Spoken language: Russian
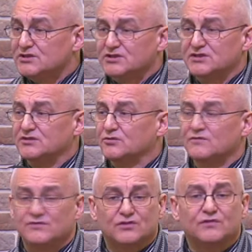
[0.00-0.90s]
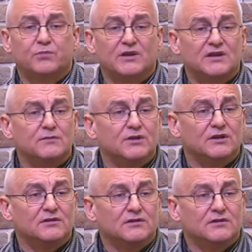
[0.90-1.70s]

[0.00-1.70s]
жизни, он ведет в погибель.